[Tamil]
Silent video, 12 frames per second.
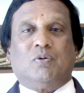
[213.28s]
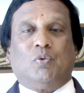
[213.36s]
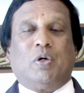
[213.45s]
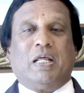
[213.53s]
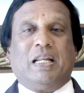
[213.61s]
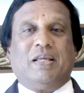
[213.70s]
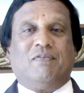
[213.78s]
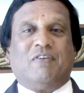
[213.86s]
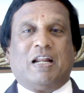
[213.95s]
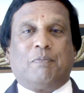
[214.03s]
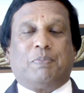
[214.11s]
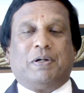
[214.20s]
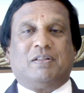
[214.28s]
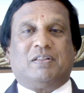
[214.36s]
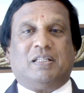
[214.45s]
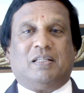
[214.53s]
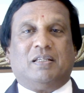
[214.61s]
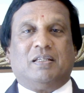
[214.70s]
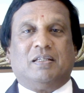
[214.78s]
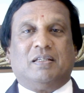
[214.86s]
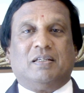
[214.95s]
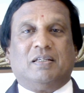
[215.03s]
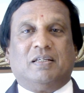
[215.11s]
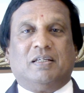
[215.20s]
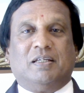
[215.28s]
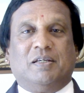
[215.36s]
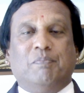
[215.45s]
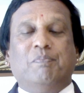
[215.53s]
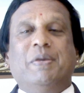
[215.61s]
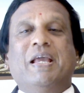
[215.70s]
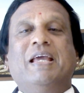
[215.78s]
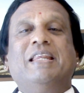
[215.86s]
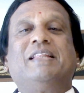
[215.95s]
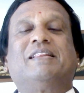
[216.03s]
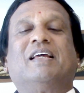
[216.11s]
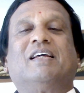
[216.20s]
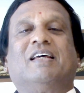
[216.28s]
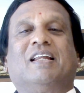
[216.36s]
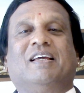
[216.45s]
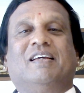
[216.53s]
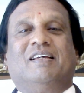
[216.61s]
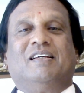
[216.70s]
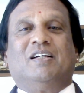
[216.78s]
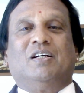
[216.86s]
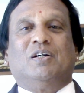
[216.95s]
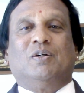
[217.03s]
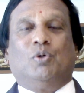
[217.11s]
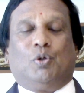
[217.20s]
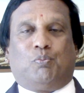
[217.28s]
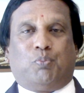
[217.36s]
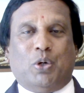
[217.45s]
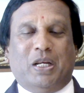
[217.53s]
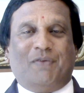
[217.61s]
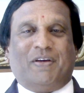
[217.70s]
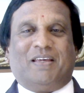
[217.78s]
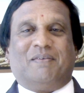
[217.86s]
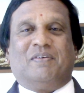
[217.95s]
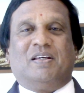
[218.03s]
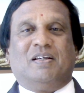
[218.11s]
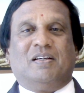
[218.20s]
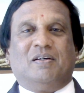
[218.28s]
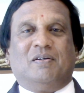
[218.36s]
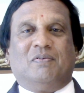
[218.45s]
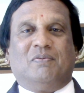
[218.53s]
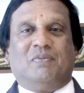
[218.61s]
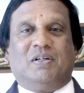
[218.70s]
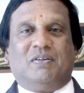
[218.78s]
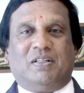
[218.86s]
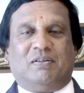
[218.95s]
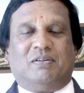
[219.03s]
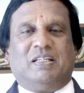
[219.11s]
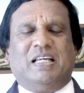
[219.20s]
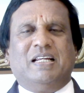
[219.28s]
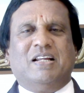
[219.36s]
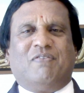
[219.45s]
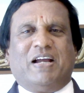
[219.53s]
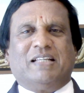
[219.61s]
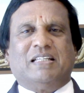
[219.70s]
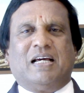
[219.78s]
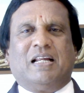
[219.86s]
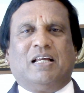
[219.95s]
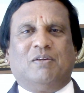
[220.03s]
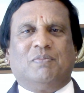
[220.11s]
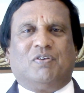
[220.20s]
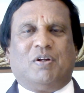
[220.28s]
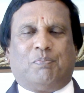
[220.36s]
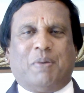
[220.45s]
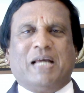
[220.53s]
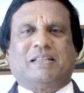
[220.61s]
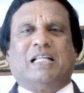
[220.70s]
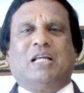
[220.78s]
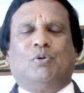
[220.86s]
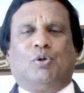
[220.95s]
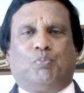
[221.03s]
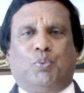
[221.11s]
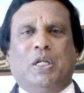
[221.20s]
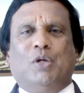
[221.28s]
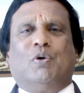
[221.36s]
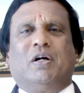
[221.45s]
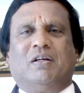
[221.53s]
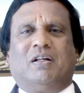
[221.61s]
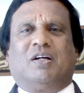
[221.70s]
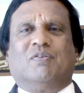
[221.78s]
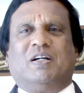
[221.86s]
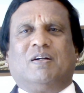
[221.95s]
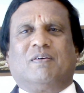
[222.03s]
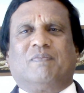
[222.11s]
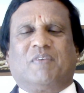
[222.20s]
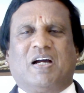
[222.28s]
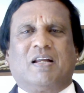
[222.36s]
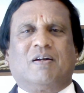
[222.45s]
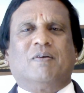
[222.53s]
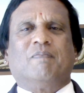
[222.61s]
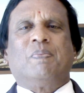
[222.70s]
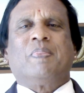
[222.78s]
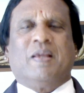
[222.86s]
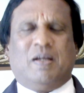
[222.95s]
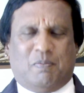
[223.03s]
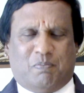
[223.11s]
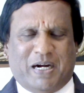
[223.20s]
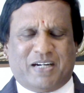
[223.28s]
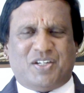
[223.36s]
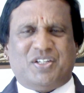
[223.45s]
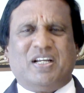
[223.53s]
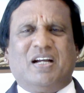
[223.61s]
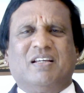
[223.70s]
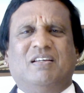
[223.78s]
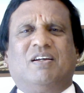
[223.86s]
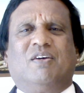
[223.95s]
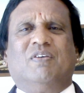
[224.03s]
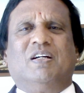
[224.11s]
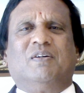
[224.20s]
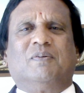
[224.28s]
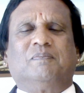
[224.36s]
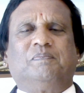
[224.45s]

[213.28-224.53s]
உடலை வளப்படுத்தி மேனி தருகிற ஒரு பொலிவை அது என்ன வயதானாலும் அவரை பார்த்தால் ஒரு பொலிவோடு இருக்க வேண்டும் காரணம் மகிழ்ச்சியாக இருக்க வேண்டும்